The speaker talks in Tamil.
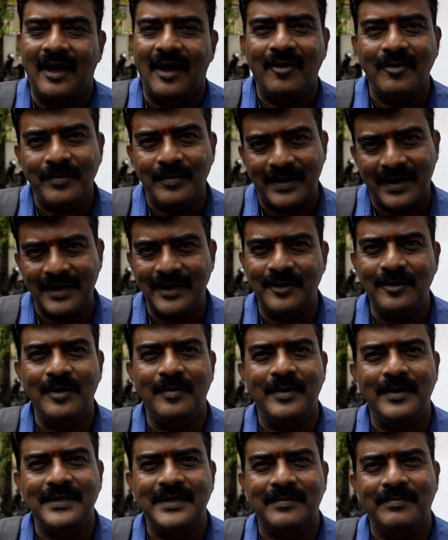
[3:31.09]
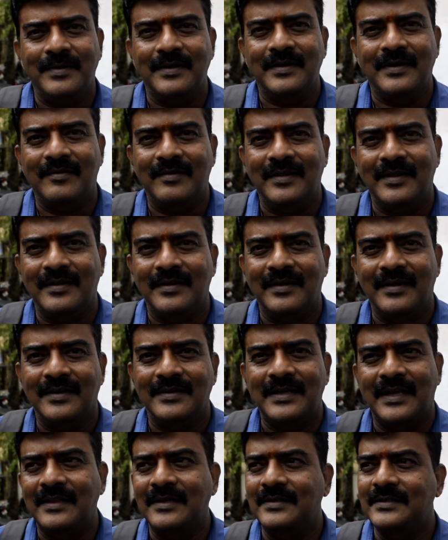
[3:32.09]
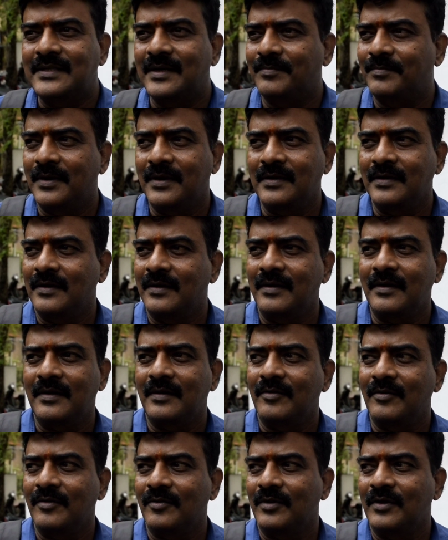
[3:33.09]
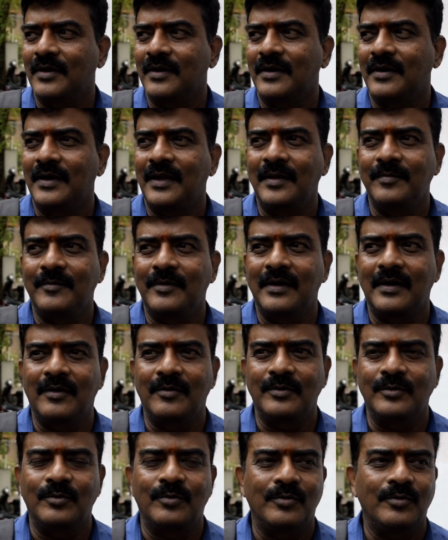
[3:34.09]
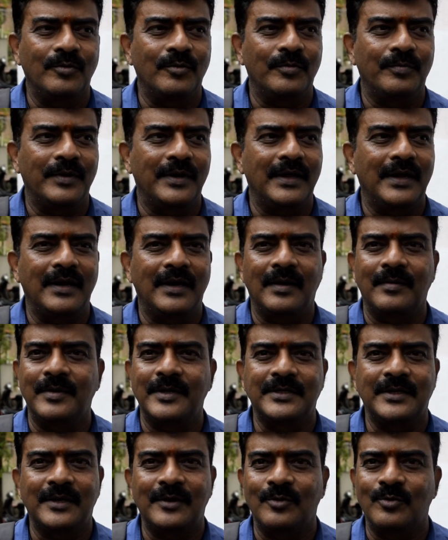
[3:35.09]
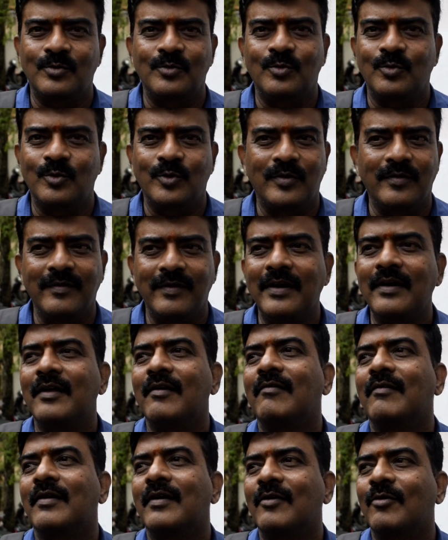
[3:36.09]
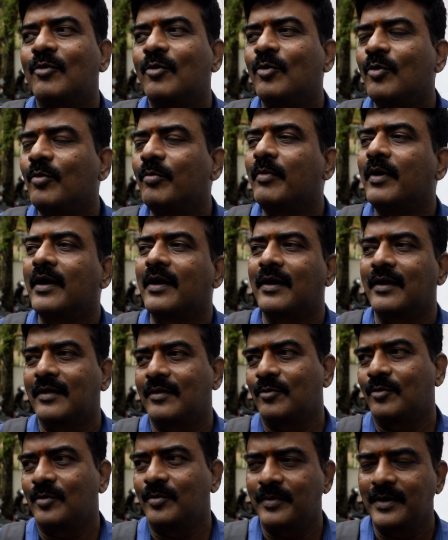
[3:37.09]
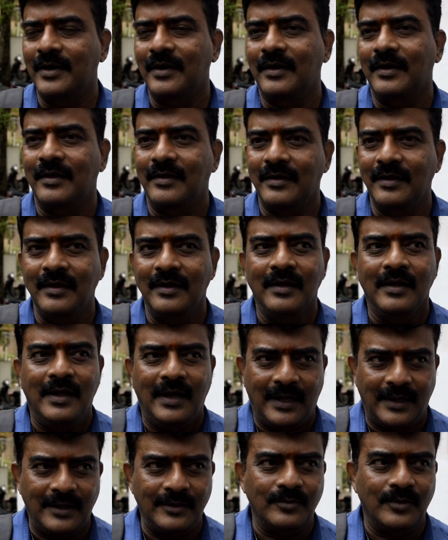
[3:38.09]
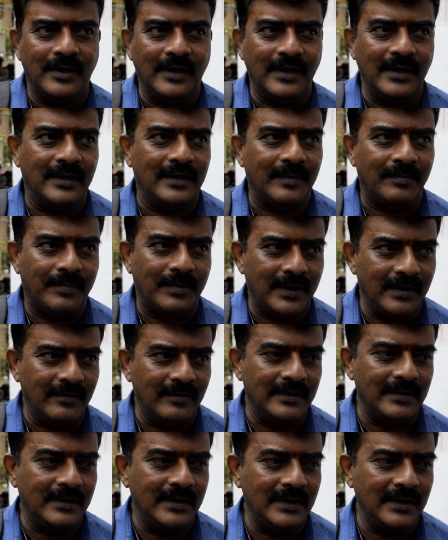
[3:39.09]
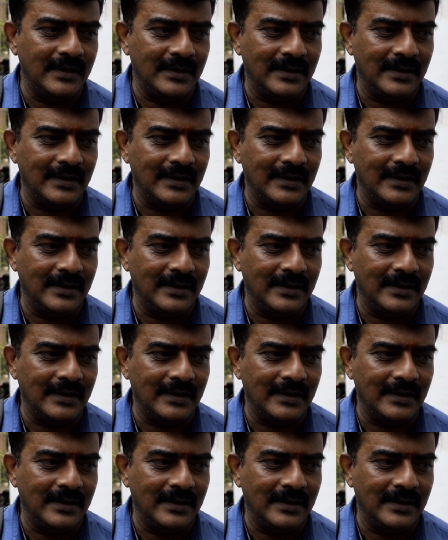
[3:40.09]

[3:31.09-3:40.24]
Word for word: அவருக்கு ஹீரோ பேர் ஜப்பானுங்க அவ்வளோதாங்க அதுக்கு ஜப்பானுக்குன்ற ஒரு நேம்க்குலாம் வந்து ஒன்றும் ஒரு பெரிய எலாபரேஷன்லாம் ஒன்றும் கொடுக்கவே இல்லை அவங்க ஒன்றுமே கிடையாது ஒன்றுமே கிடையாது அதான் சொல்கிறேன்னா இந்த படம் வந்து